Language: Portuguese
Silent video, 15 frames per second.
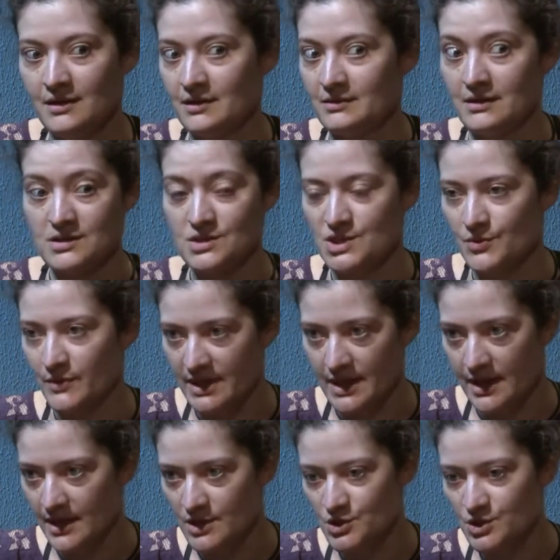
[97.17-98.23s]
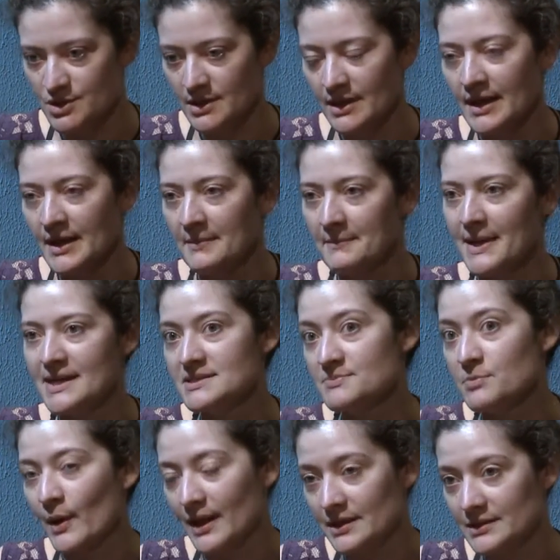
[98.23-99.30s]
na antiguidade. Mas,
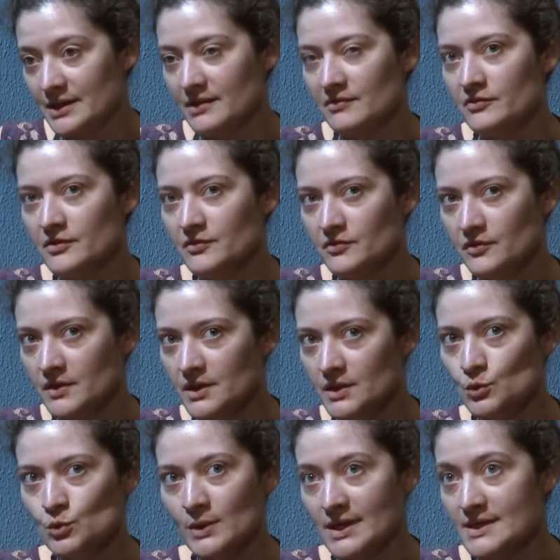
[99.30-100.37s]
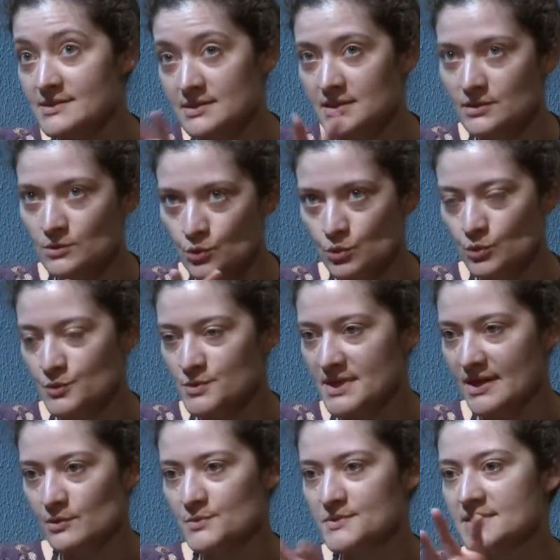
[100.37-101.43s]
bom, ela teria vivido, nascido no
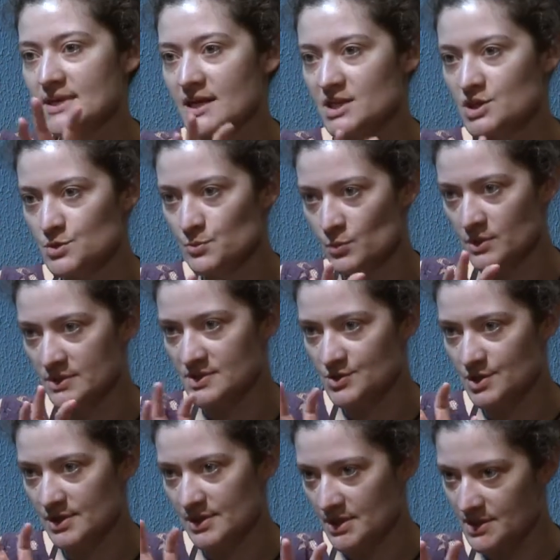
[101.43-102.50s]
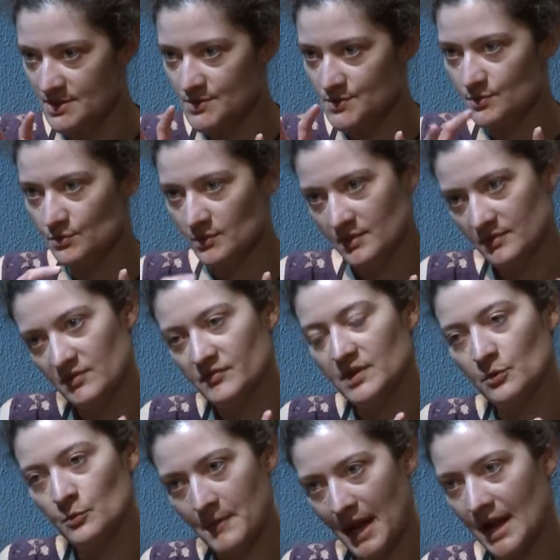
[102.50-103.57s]
século VII antes de Cristo e
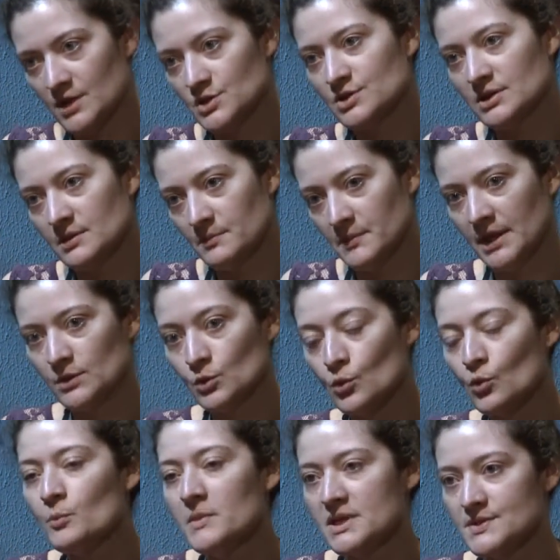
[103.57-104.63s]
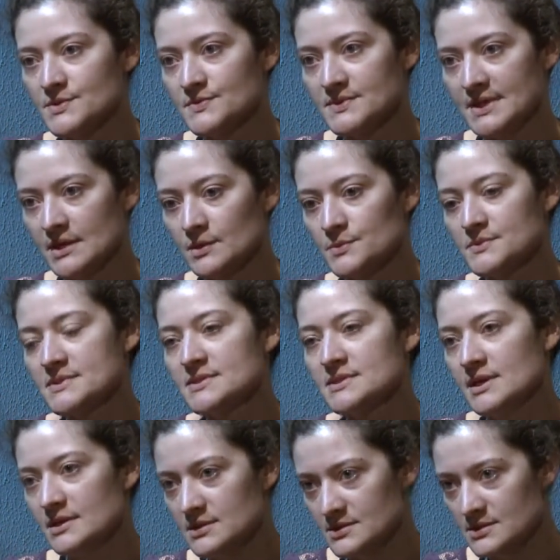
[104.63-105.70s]
vivido parte também do começo do século
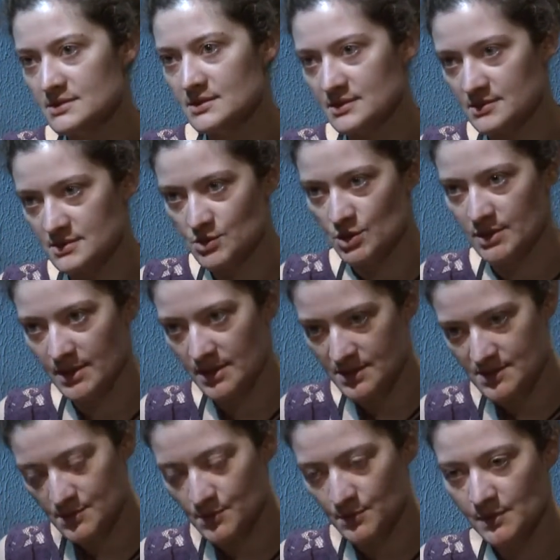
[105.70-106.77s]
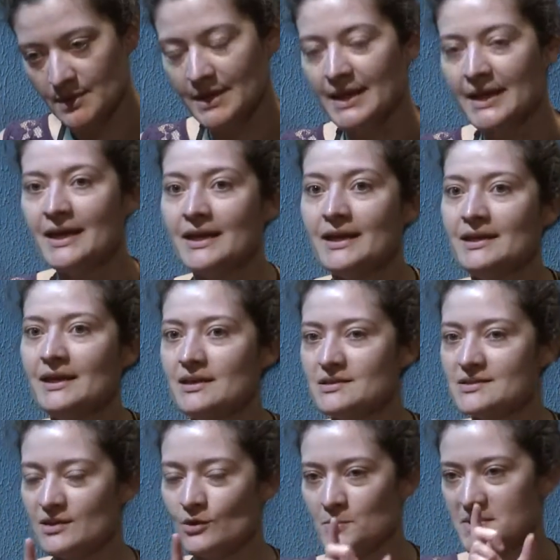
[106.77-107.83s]
VI antes de Cristo. Uhum. E
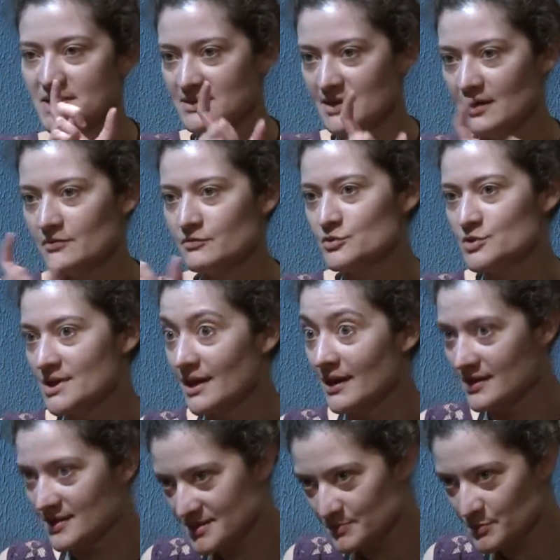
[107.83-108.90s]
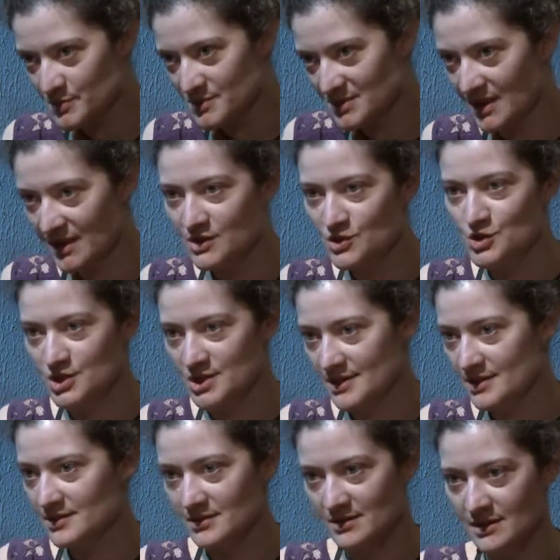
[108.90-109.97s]
esse nome Safo de Lesbos, né,
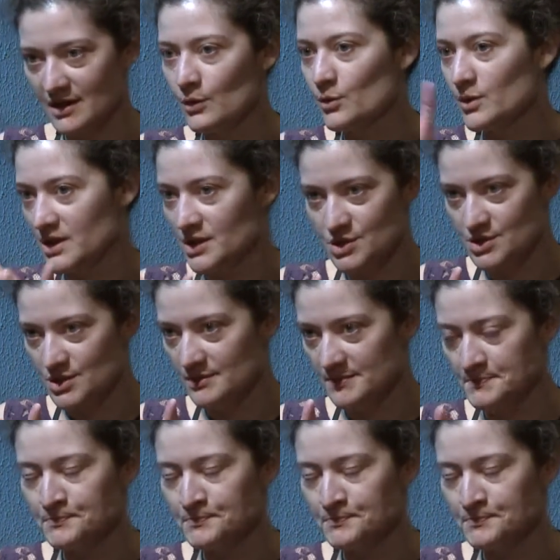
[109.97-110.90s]
indica a origem